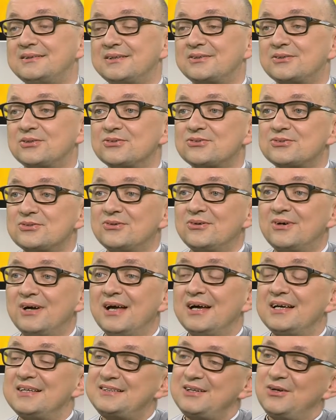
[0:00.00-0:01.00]
Cette chanson,
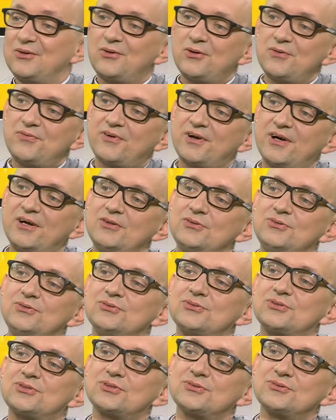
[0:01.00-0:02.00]
c'est le refrain
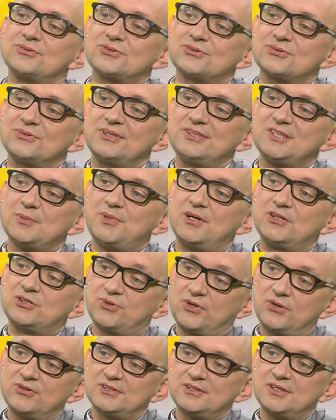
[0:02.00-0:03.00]
d'une chanson qui s'appelle
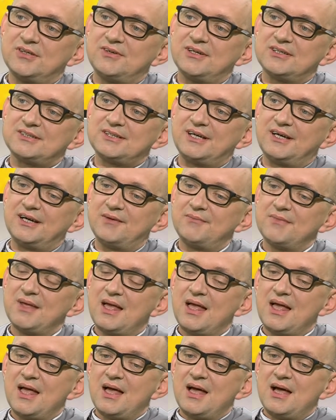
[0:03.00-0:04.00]
Joyeux anniversaire.
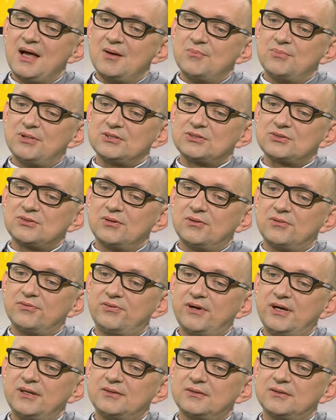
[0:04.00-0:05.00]
Parce qu'en en
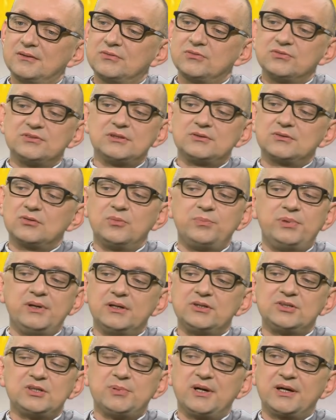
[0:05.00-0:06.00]
fait, vous vous êtes
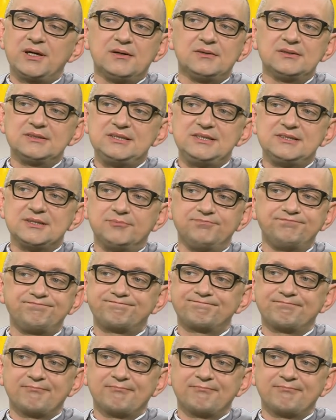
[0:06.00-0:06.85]
trompé, hein, j'ai pas 46 ans.